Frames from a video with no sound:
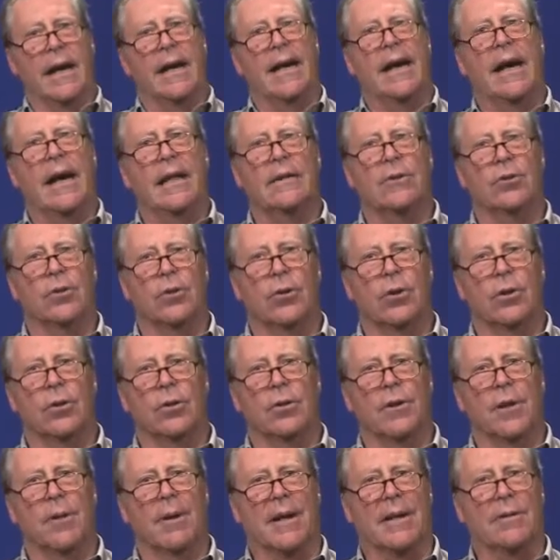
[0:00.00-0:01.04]

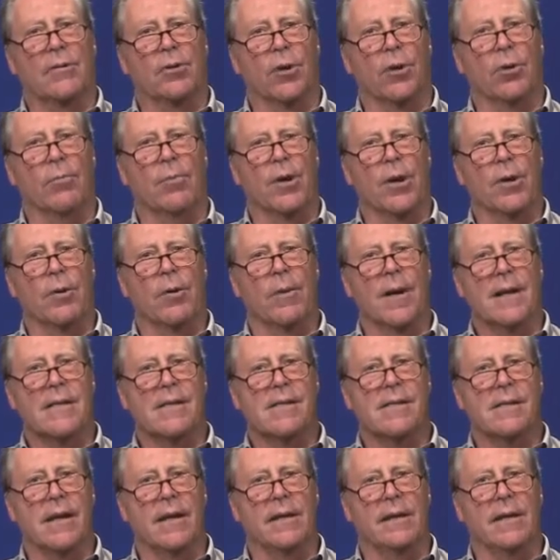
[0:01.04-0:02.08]
alegato de Bartolomeo
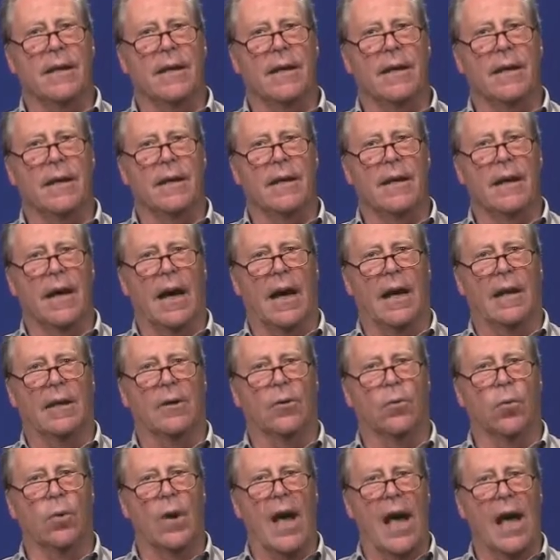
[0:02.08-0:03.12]
Bansetti al
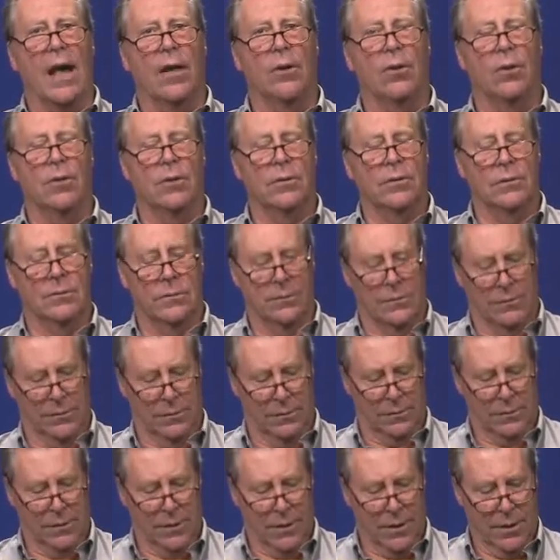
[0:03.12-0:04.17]
jurado.
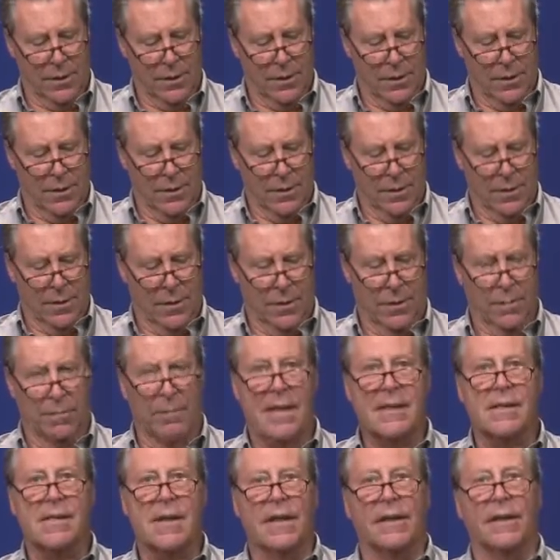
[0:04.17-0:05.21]

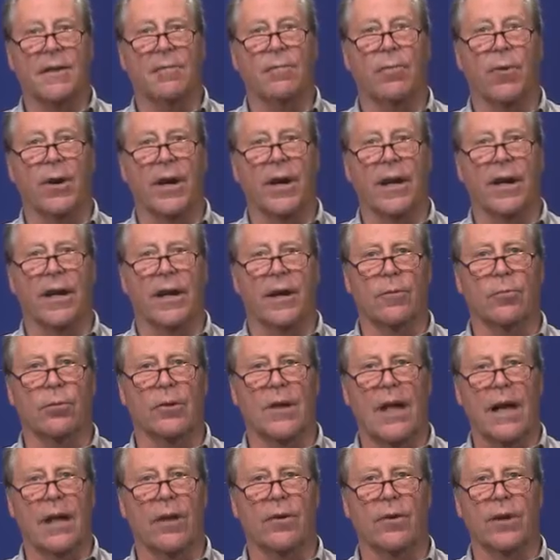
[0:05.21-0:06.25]
Vanzetti fue
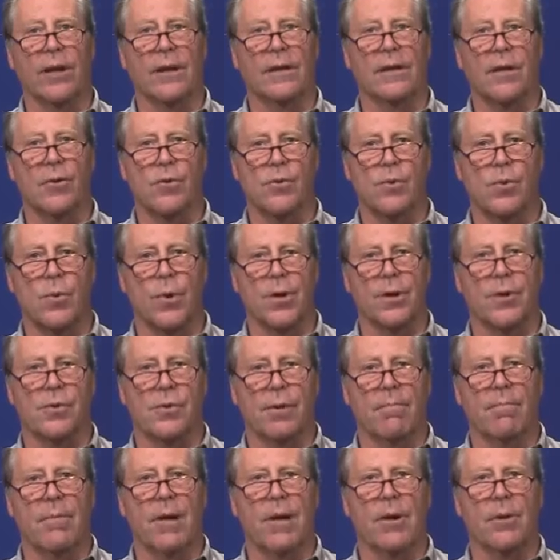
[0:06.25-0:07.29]
ejecutado en Estados
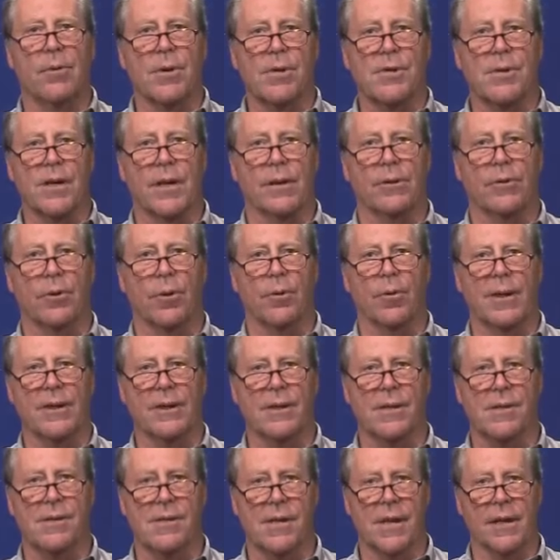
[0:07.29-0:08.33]
Unidos en
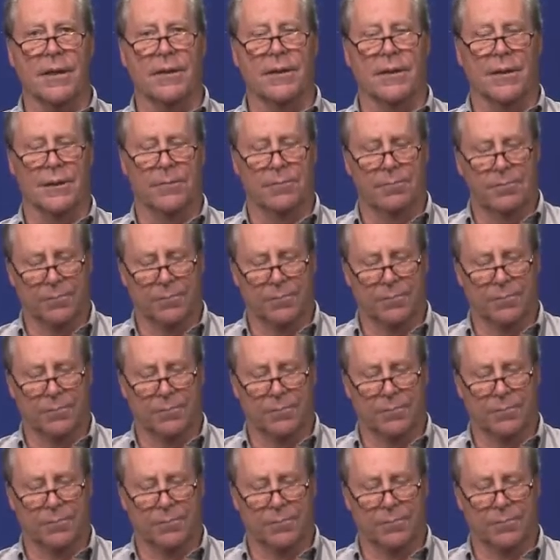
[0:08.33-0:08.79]
1927.